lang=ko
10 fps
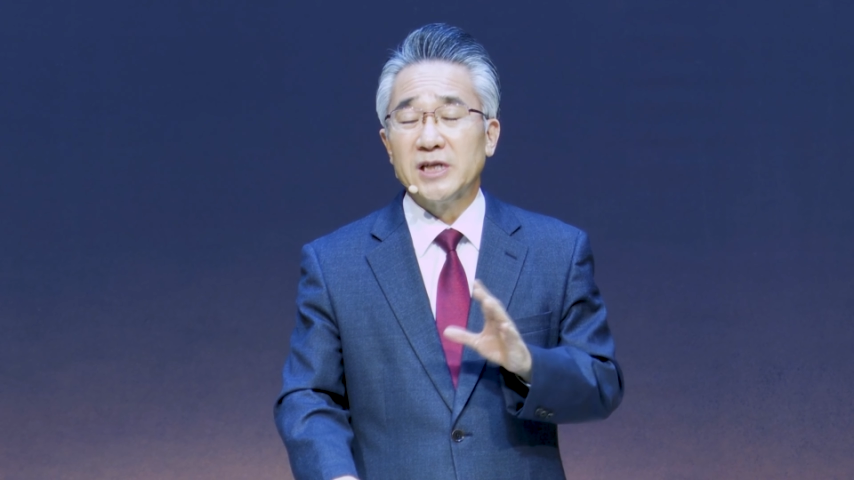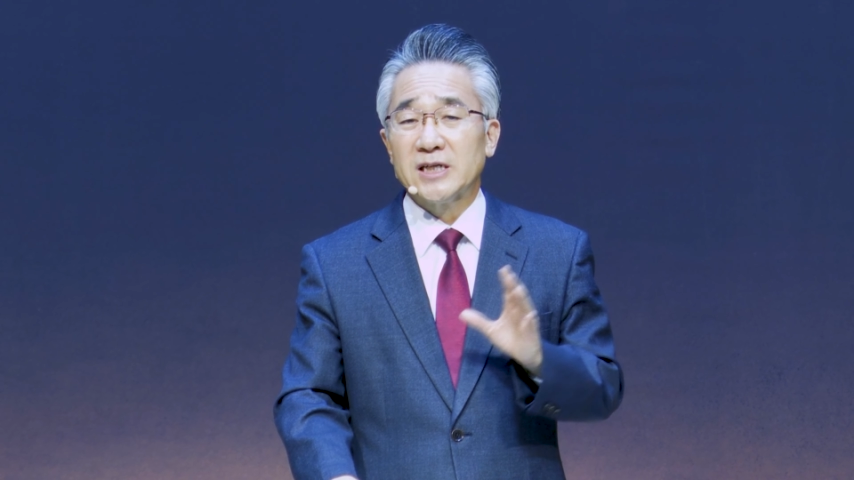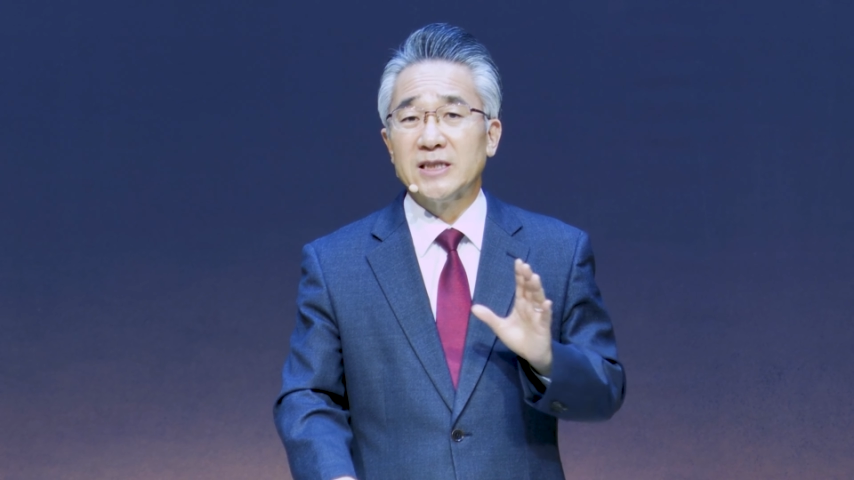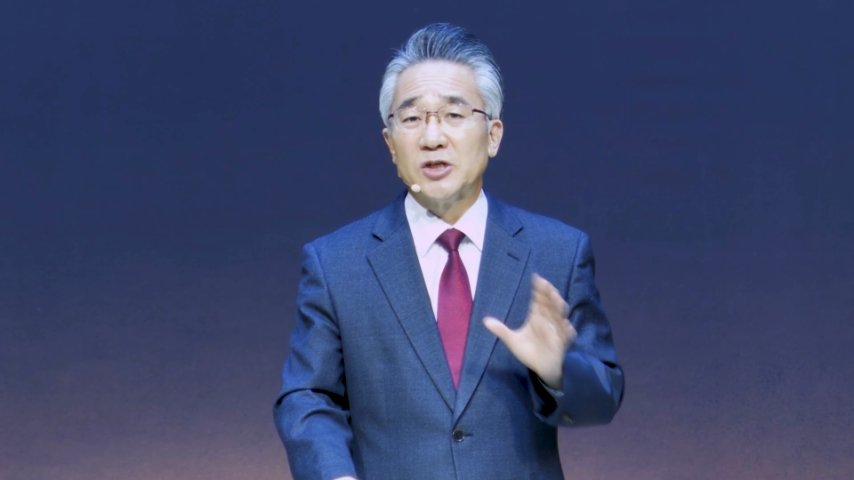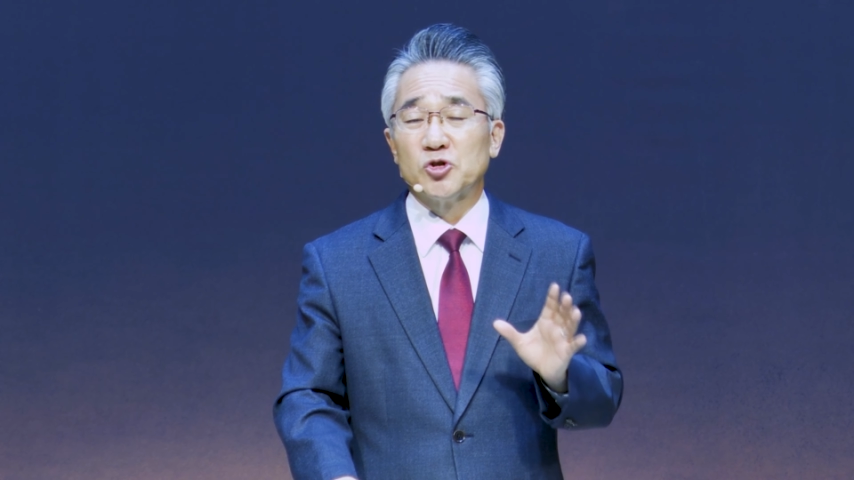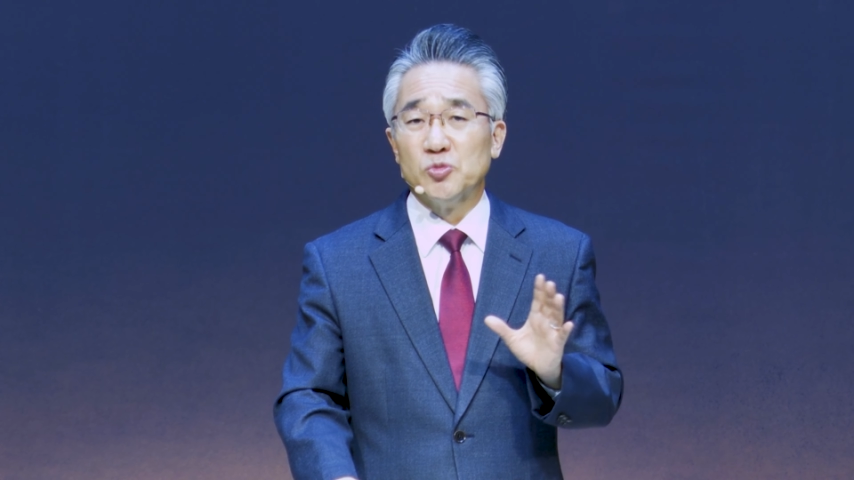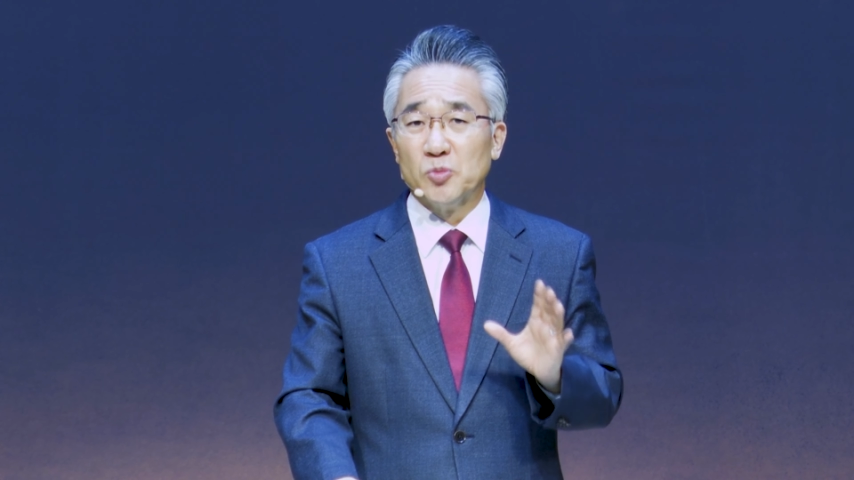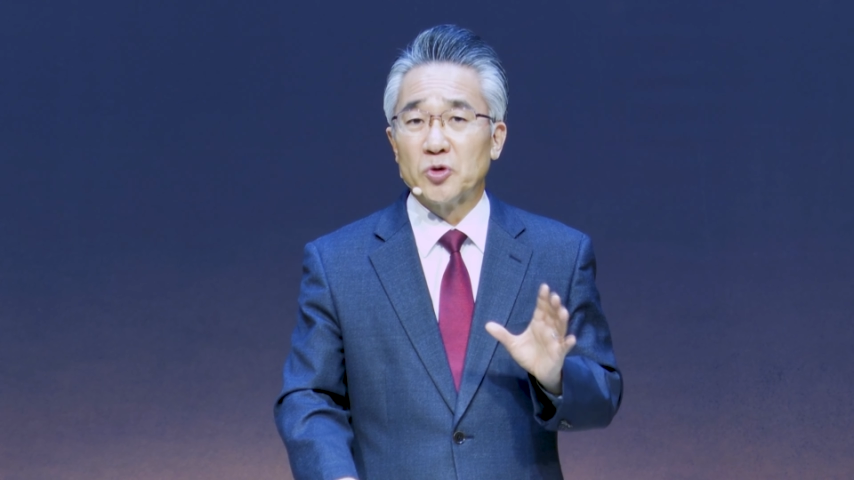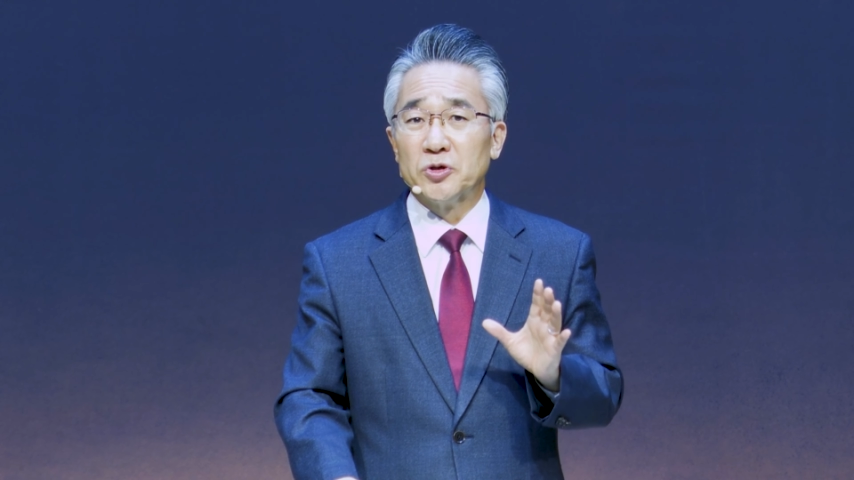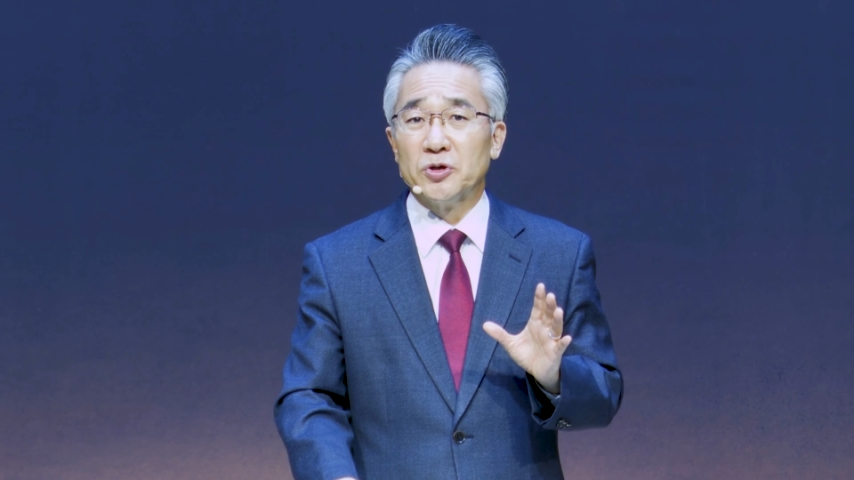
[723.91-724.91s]
끝날 줄
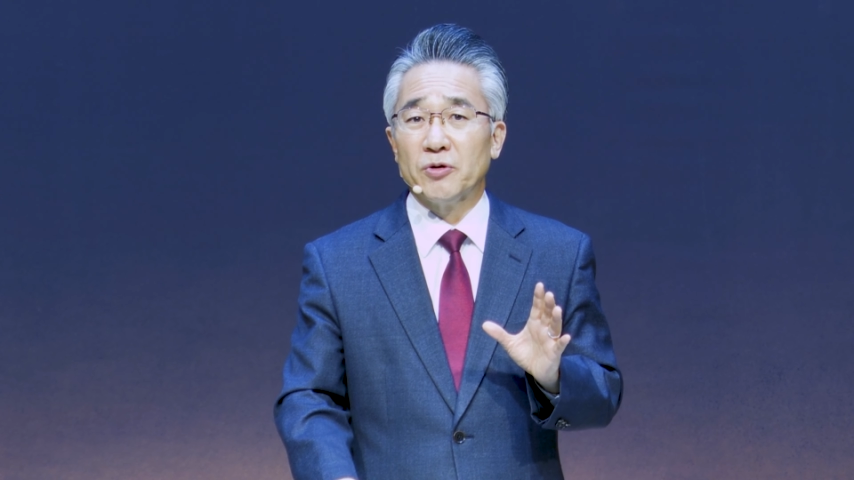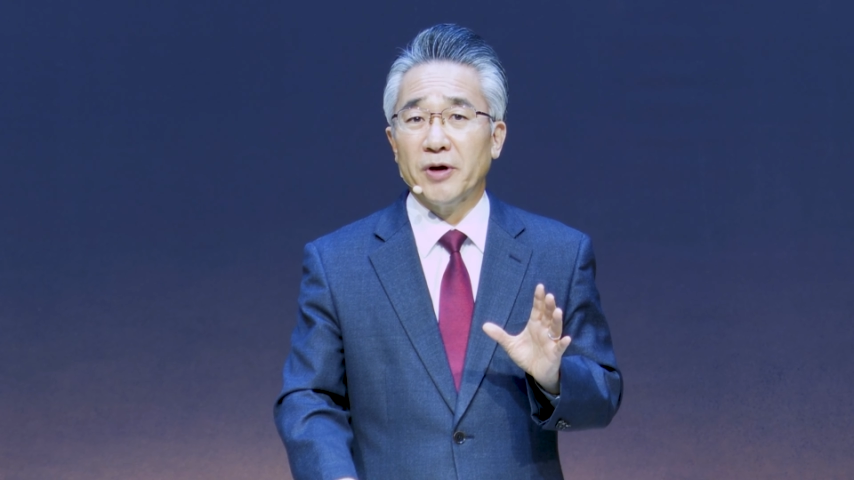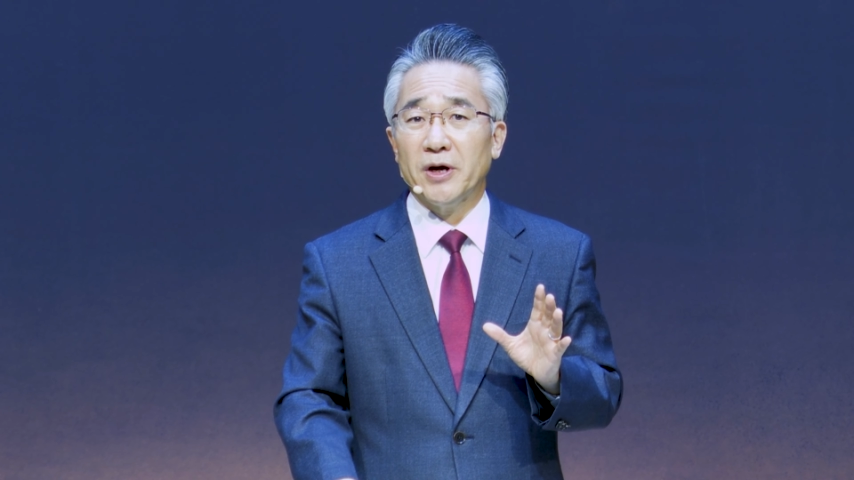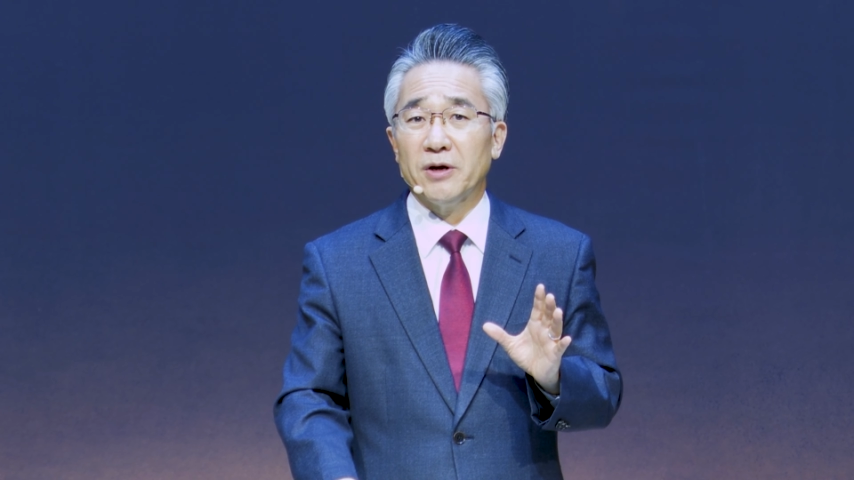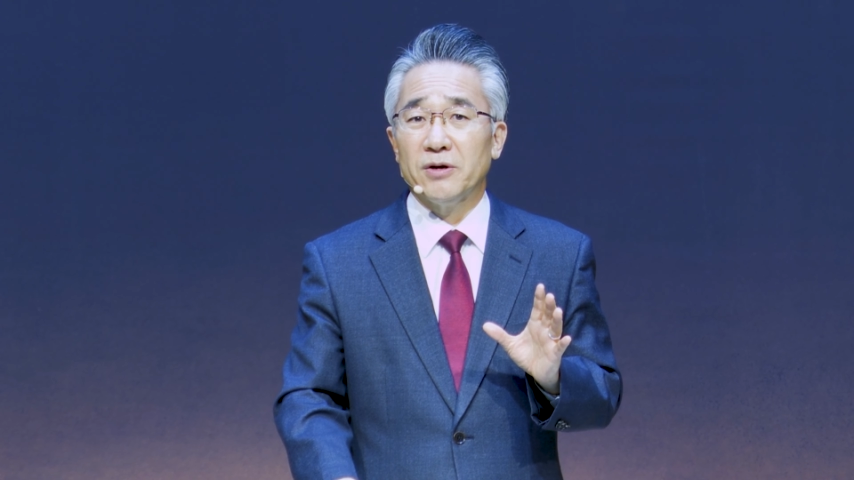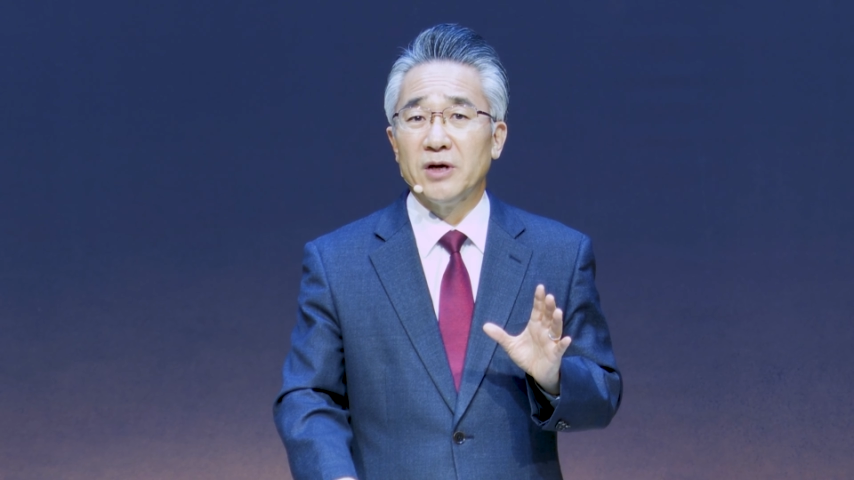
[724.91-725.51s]
모르는 거예요.